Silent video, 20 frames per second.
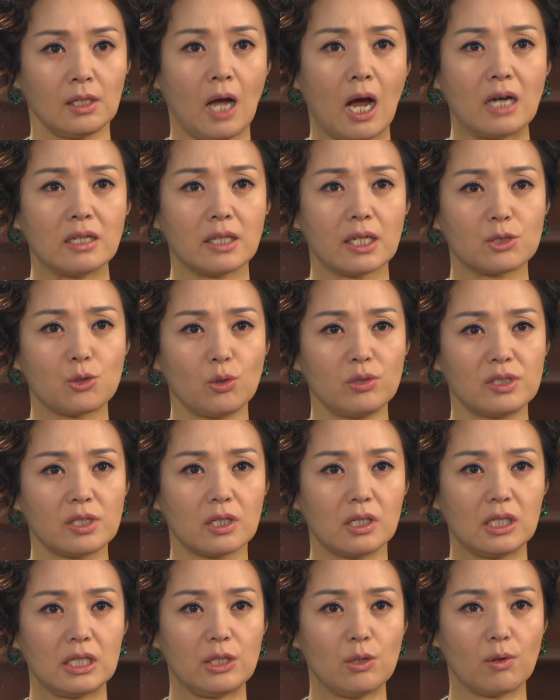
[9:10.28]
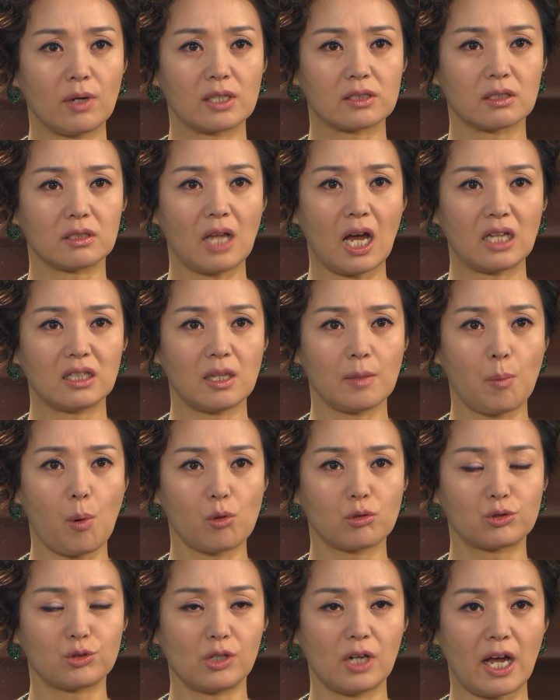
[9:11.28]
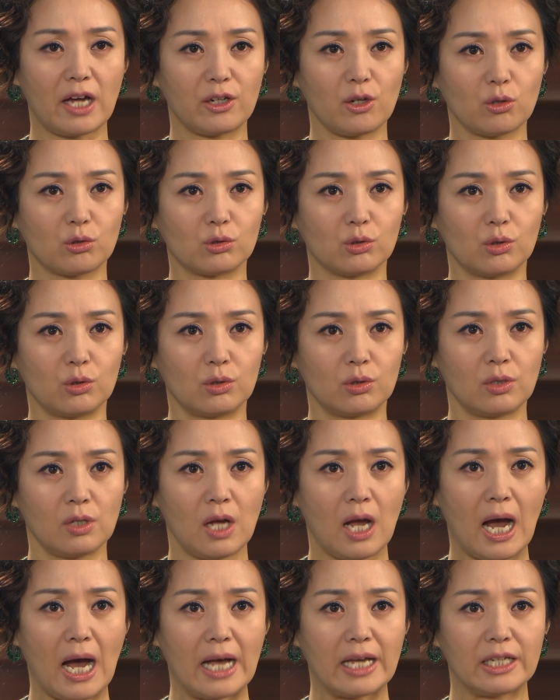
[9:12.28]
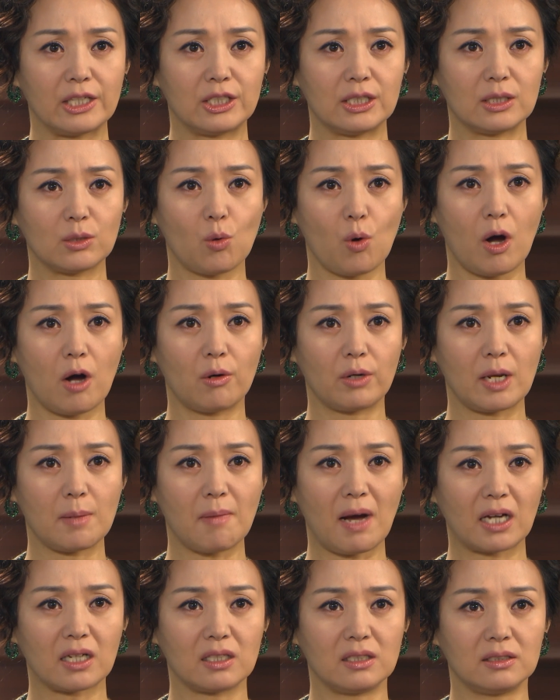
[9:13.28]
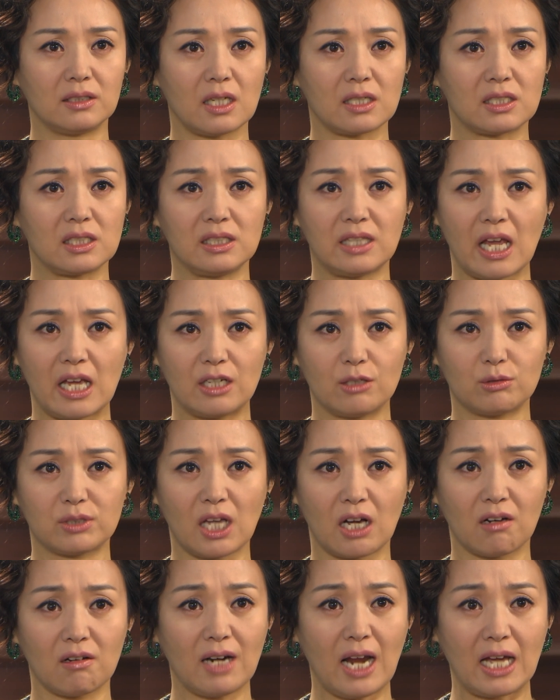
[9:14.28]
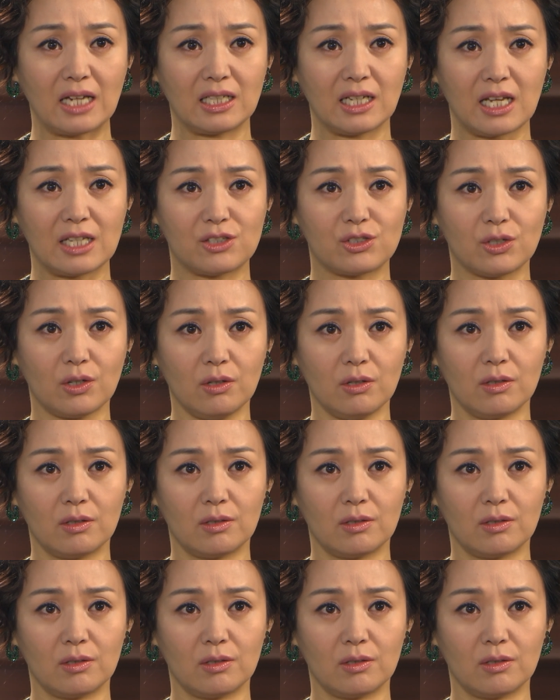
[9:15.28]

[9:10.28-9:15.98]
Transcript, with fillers: 아이의 존재를 이용해서 나한테 복수를 하려고 아이를 고아원에 맡기는 대신 데리고 산 건 아니겠죠?